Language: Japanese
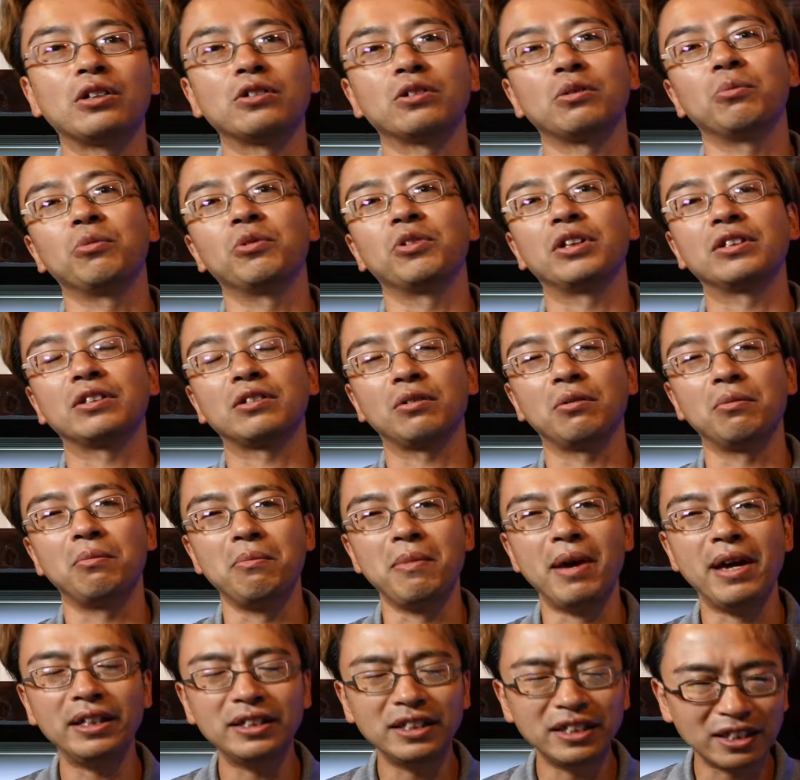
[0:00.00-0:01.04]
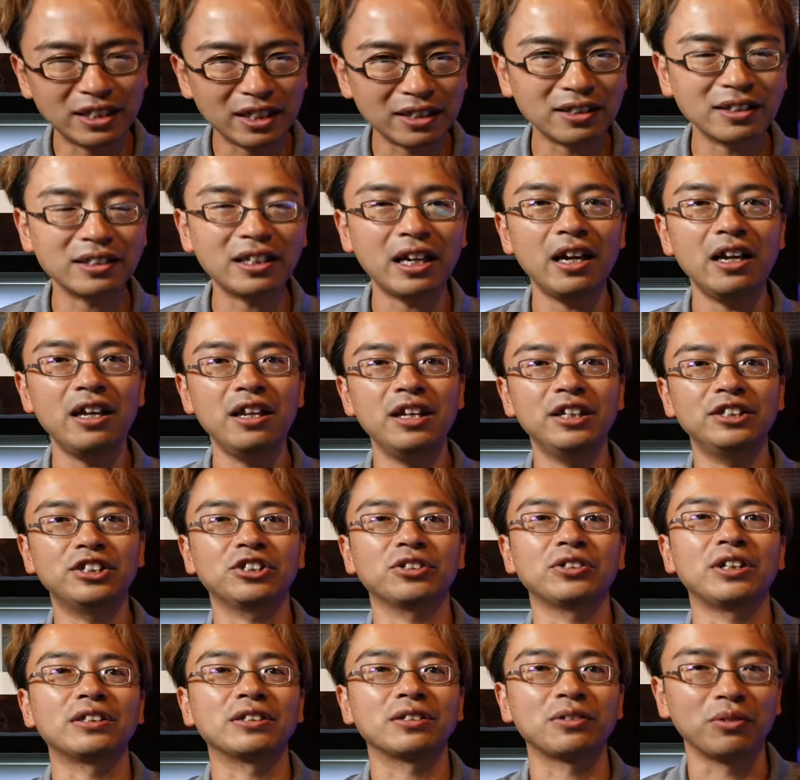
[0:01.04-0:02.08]
あると思うんですけどめっちゃ
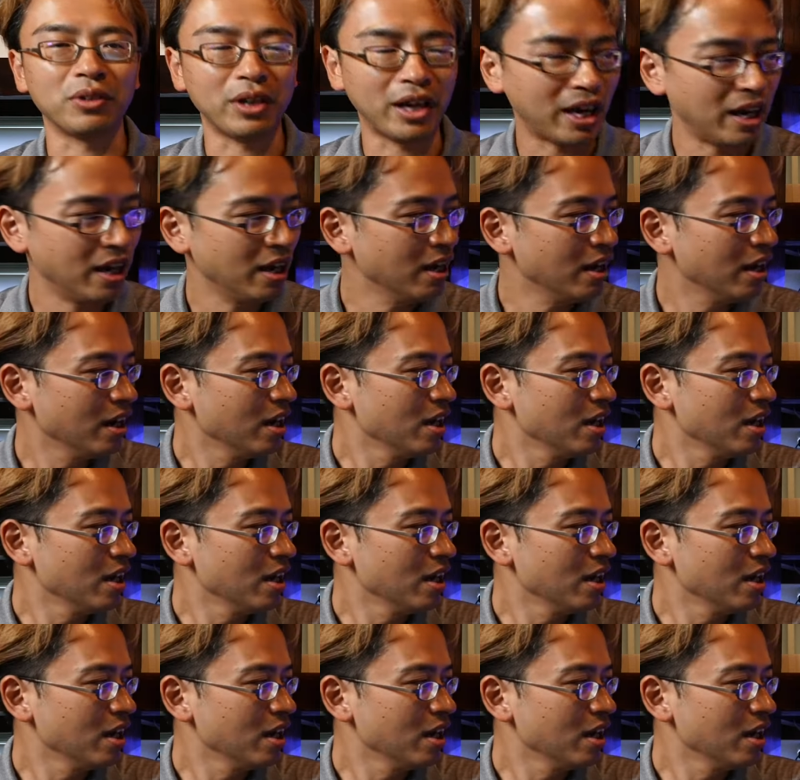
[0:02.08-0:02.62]
スタイリッシュなんですよね。